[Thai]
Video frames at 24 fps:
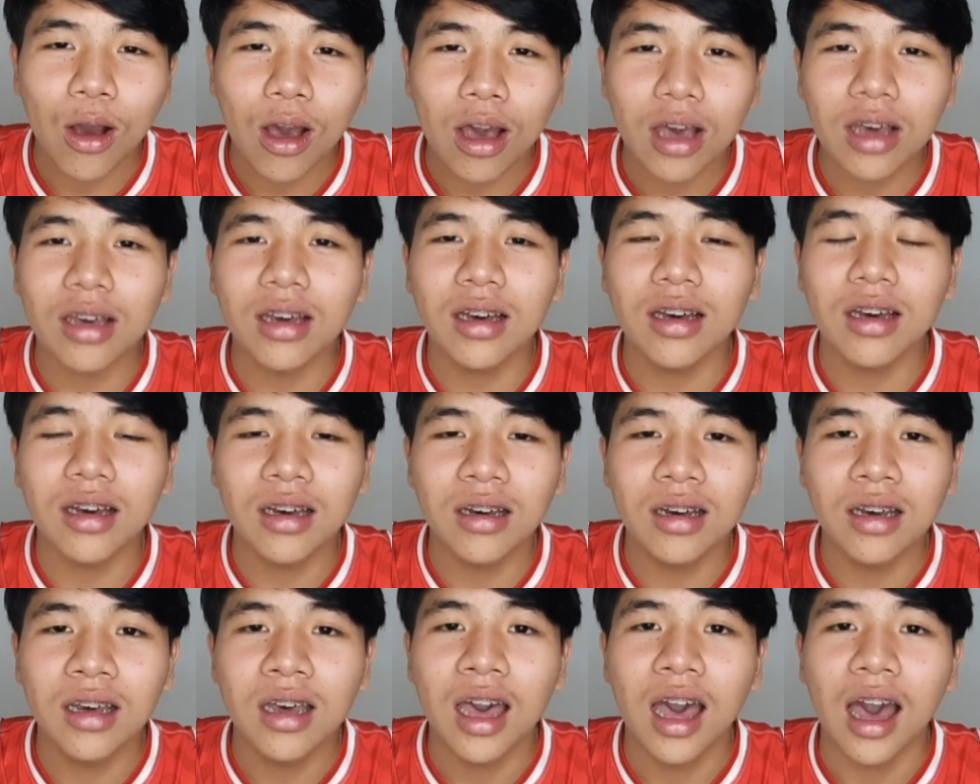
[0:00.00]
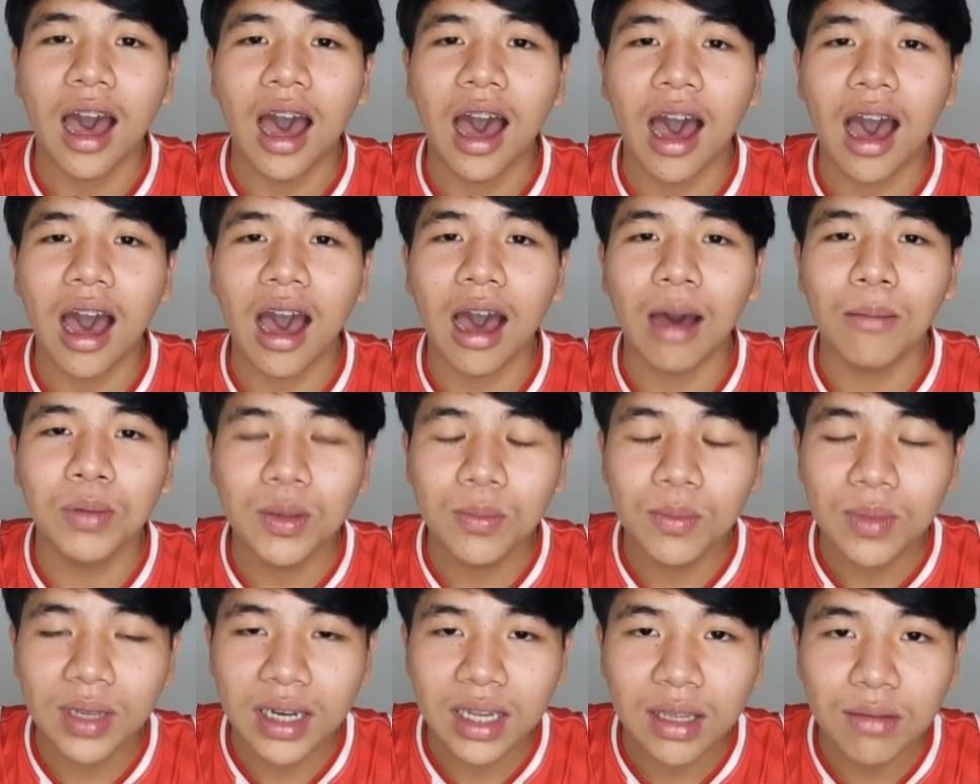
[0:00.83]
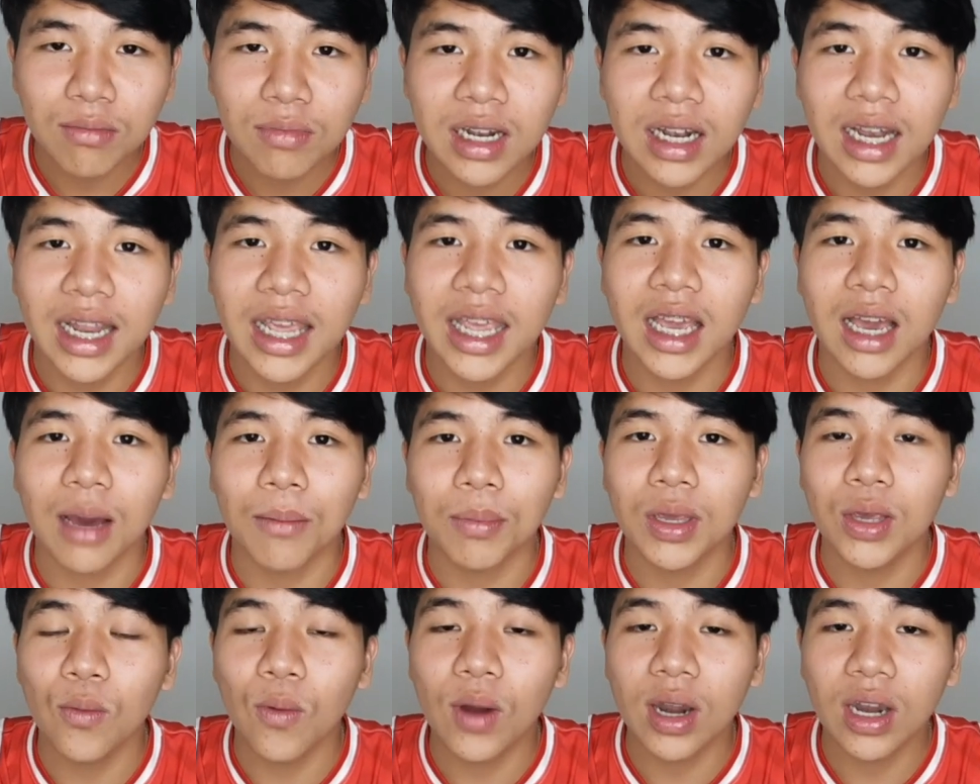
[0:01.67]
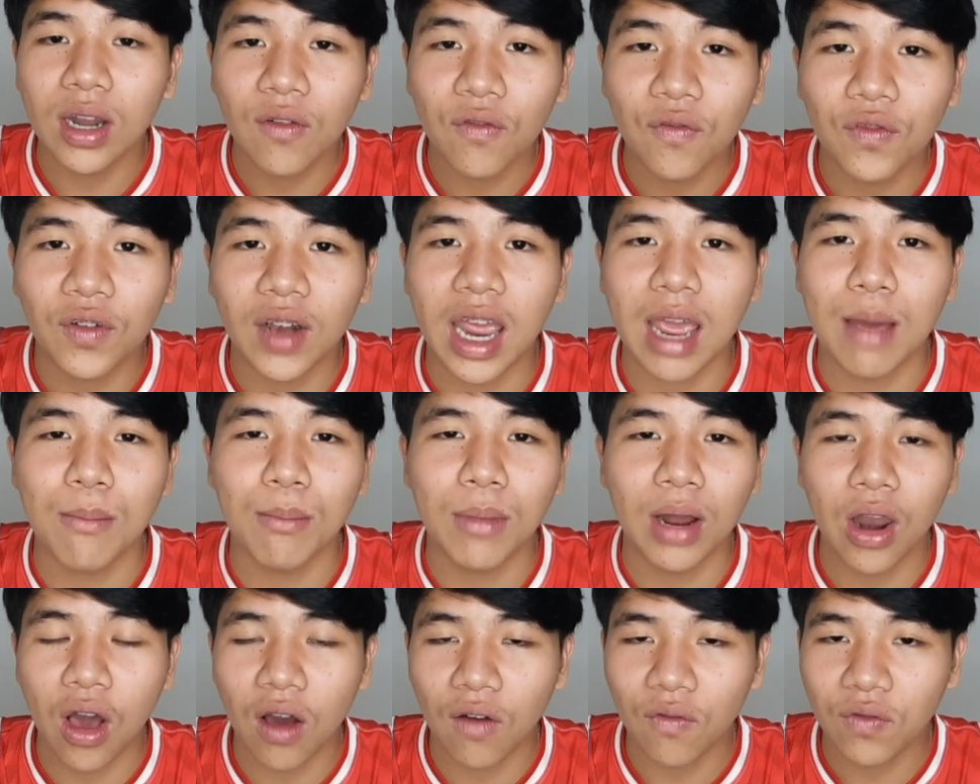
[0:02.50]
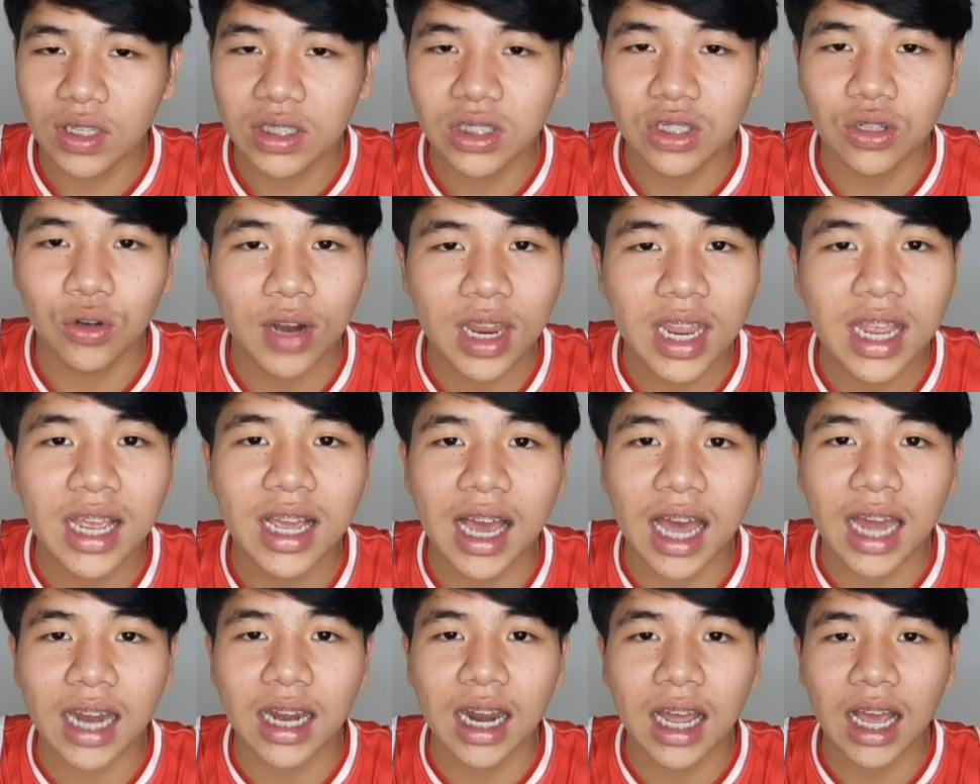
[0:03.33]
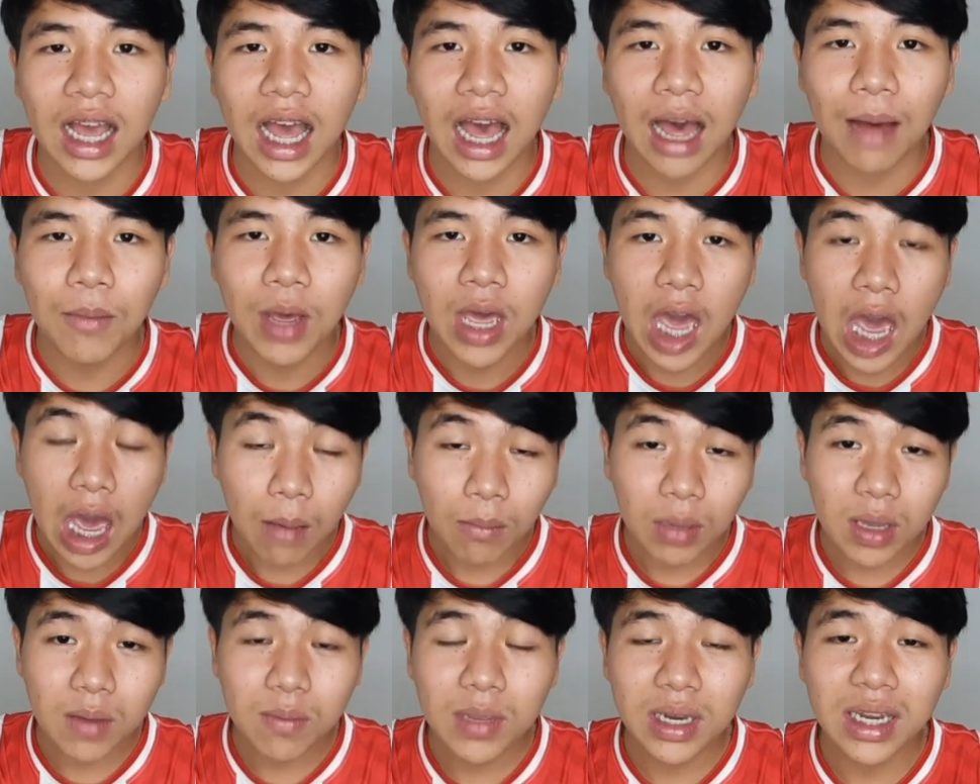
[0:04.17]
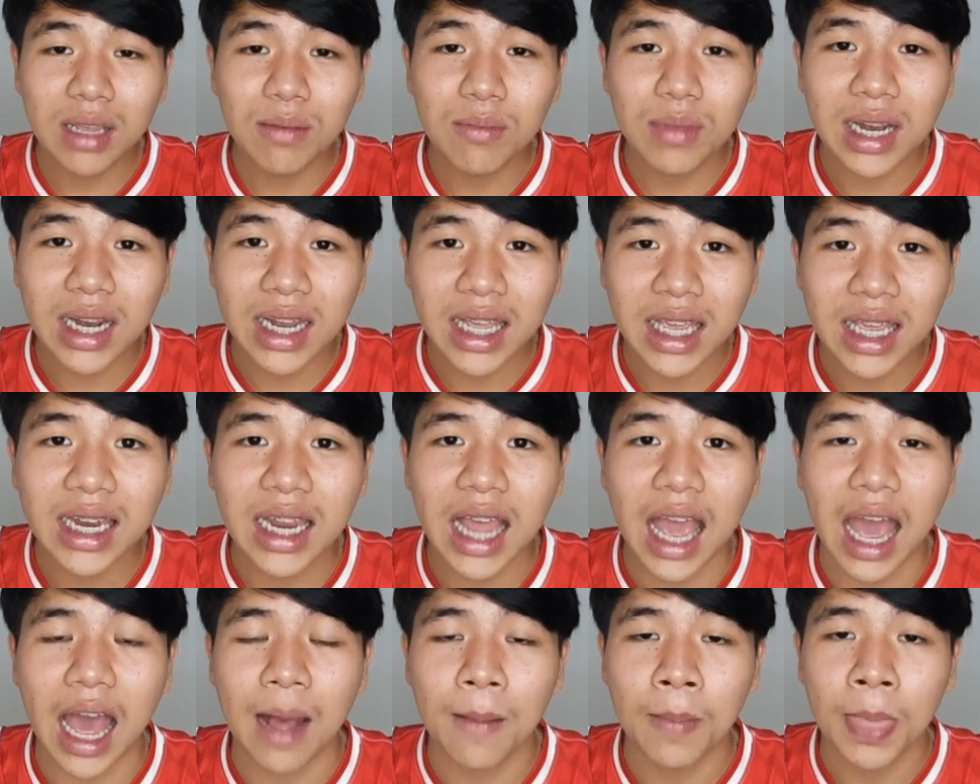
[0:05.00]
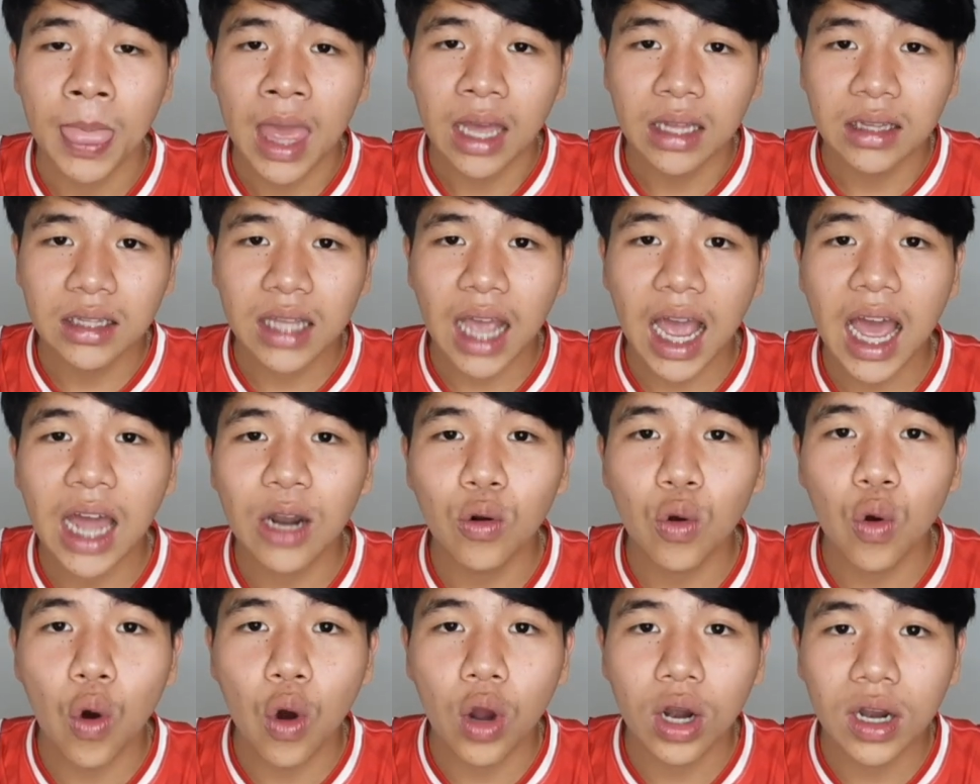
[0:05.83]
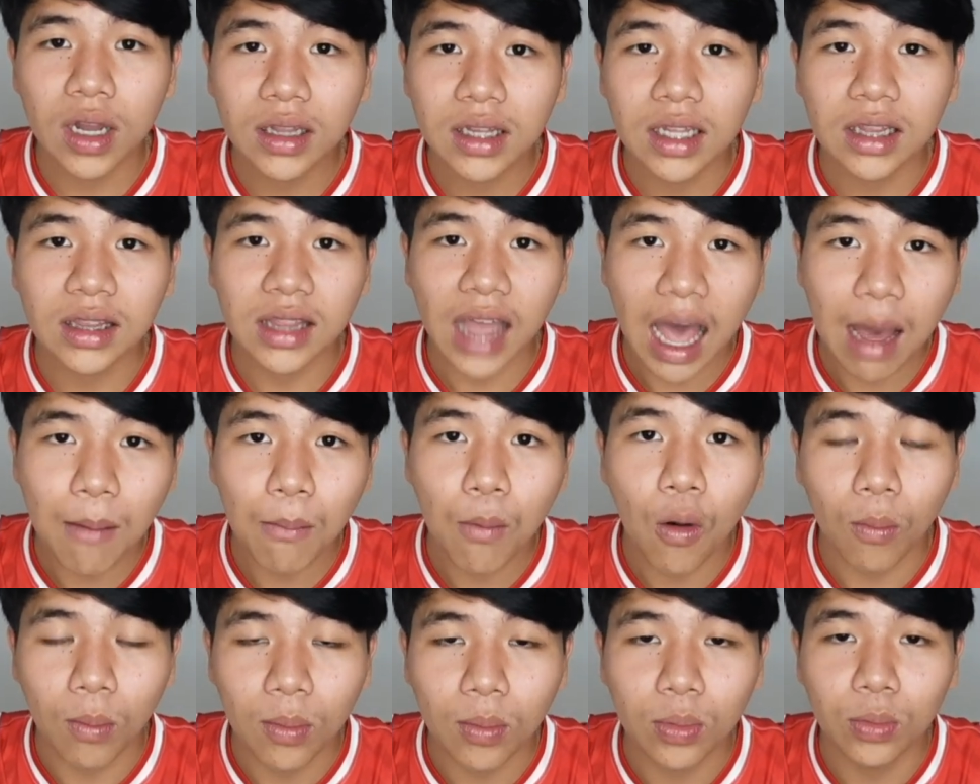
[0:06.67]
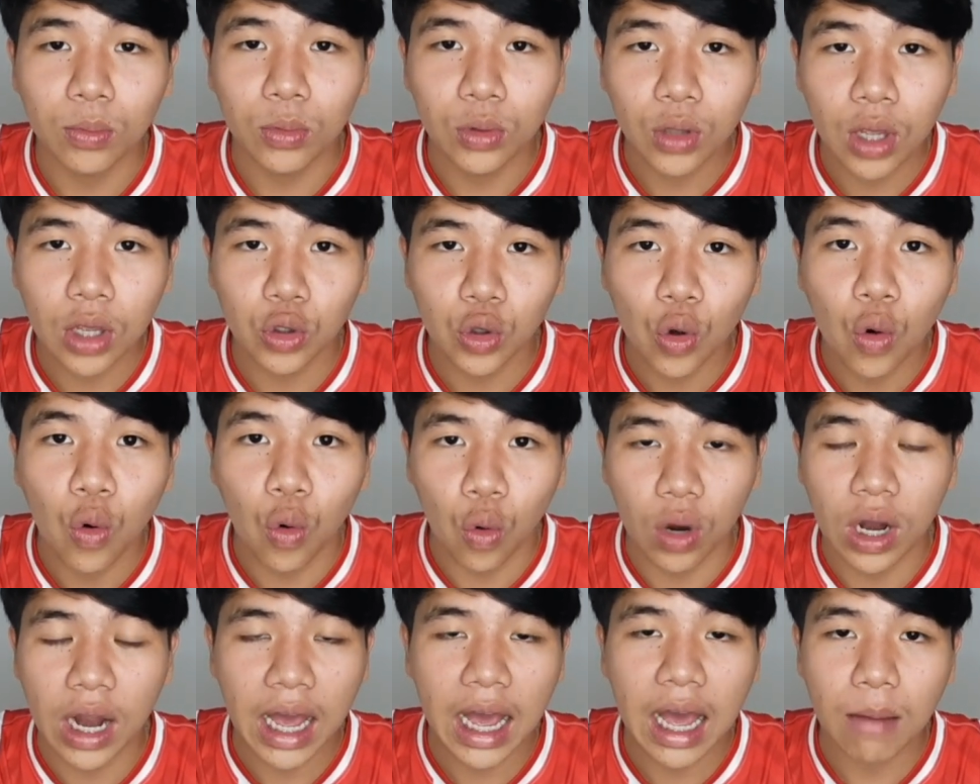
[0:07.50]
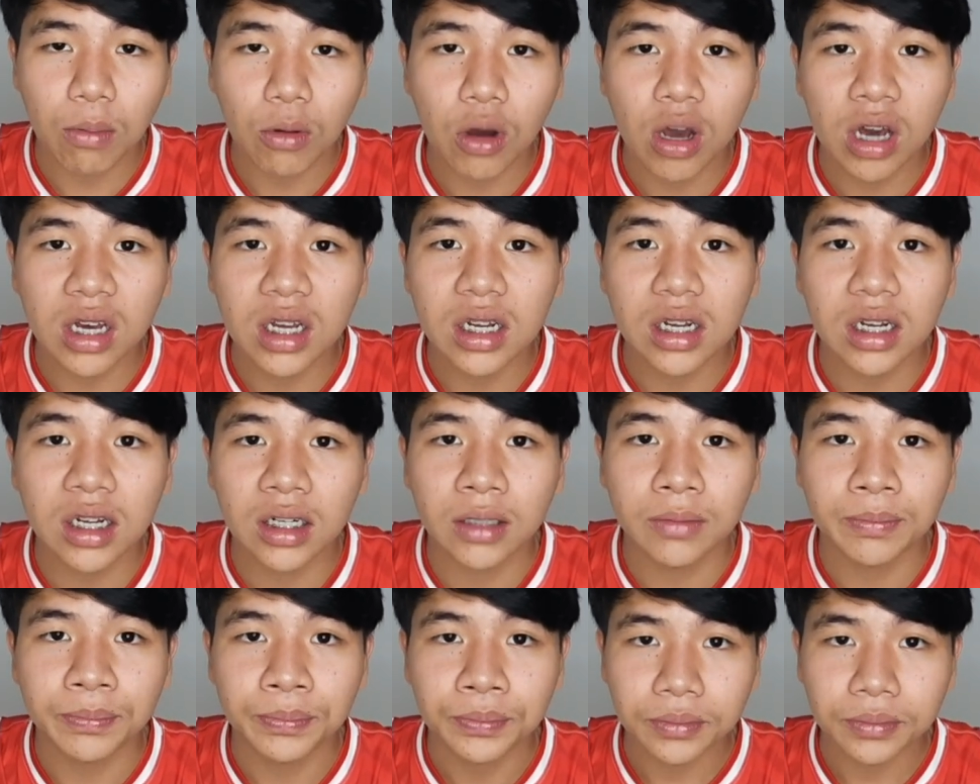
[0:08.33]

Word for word: ก็คือพี่มินนี่มินลีกับพี่วันเดอร์เฟรมมาร้องฟิชเจอริงกันนะครับ พี่มินนี่มินลีเนี่ย ถ้าทุกคนได้ติดตามผมอยู่นะครับก็คือ